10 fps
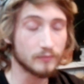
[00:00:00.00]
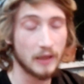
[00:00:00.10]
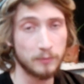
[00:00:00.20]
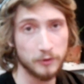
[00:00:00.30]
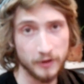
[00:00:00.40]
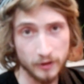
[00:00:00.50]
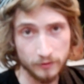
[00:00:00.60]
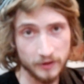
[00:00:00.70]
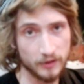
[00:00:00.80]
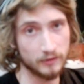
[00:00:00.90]
a później to
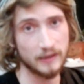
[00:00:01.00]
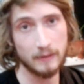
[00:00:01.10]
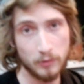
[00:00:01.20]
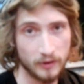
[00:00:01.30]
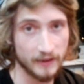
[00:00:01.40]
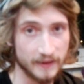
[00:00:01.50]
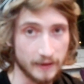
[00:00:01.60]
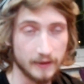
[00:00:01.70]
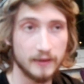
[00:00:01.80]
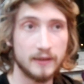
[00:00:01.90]
wszystko z
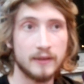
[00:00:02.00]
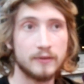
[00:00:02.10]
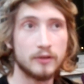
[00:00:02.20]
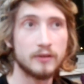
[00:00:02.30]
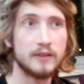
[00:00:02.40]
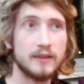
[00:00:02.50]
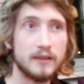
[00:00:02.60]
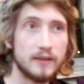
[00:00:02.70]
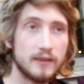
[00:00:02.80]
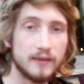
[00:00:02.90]
glebogryzę. E, no
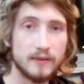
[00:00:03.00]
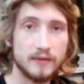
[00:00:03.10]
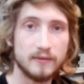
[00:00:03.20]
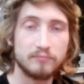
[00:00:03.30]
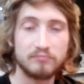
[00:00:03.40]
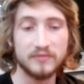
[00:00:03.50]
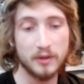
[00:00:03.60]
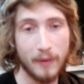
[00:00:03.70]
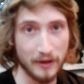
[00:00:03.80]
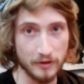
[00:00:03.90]
i
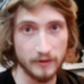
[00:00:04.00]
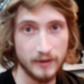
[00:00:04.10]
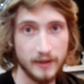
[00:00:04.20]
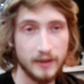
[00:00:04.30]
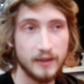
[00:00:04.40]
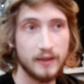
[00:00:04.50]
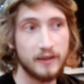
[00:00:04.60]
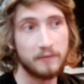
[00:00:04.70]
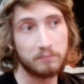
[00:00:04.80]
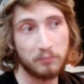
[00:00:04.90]
zobaczę.
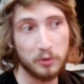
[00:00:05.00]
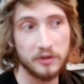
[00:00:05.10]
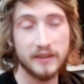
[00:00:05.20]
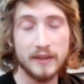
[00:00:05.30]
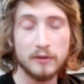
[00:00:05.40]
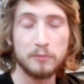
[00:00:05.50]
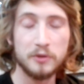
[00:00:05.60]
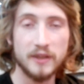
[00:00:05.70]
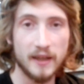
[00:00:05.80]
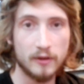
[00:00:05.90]
Później na to
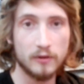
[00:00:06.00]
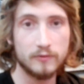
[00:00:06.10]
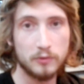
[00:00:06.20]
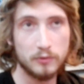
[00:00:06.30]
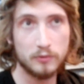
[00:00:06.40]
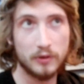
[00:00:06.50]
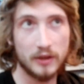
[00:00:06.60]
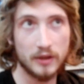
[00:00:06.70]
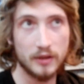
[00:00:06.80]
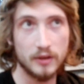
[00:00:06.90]
pójdzie agrowłók
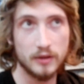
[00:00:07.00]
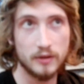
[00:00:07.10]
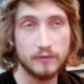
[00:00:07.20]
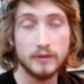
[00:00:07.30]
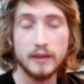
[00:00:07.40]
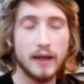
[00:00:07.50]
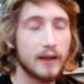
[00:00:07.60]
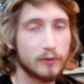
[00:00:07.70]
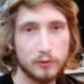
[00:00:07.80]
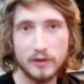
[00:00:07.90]
w
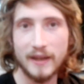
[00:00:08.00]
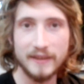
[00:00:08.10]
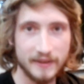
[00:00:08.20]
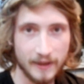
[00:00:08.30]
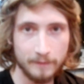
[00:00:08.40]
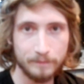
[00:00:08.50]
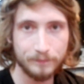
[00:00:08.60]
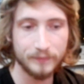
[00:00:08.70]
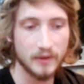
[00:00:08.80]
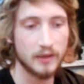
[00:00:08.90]
agrotkanina.
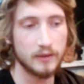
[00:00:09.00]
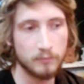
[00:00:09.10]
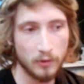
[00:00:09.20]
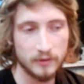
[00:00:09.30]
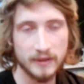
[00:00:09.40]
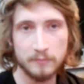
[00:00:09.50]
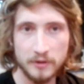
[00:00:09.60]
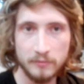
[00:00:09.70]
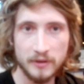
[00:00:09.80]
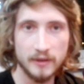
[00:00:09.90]
E, bolce
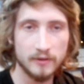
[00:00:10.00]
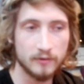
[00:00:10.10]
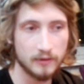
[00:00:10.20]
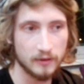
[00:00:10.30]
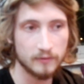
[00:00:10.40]
przybije to,